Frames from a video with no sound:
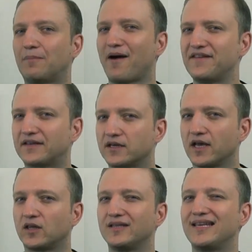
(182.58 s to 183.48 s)
добавить
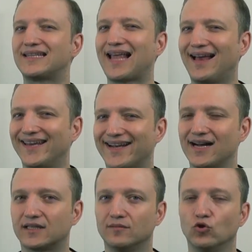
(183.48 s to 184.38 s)
каких-то деталей к
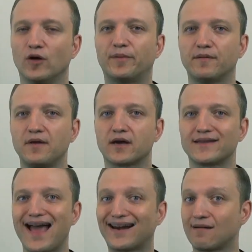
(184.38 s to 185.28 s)
этому? Например,
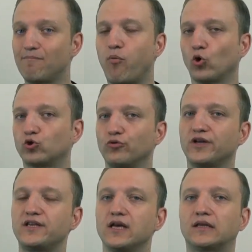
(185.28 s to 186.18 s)
я работаю
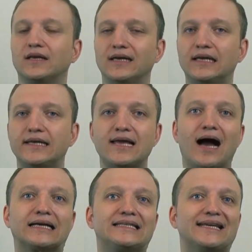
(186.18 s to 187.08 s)
где-то или
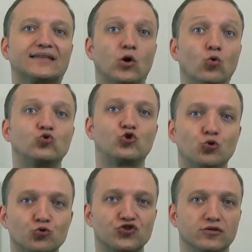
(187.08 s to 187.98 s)
я где-то
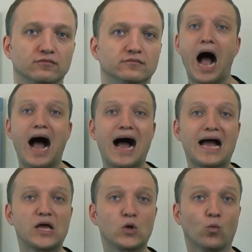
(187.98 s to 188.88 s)
учусь.
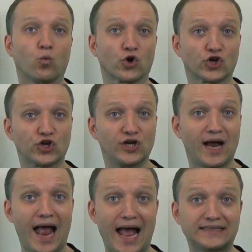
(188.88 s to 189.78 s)
I work
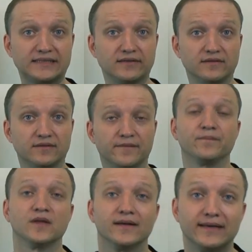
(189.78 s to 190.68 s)
at
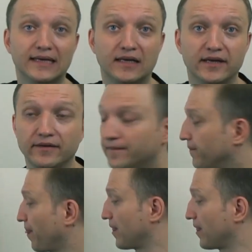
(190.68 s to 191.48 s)
или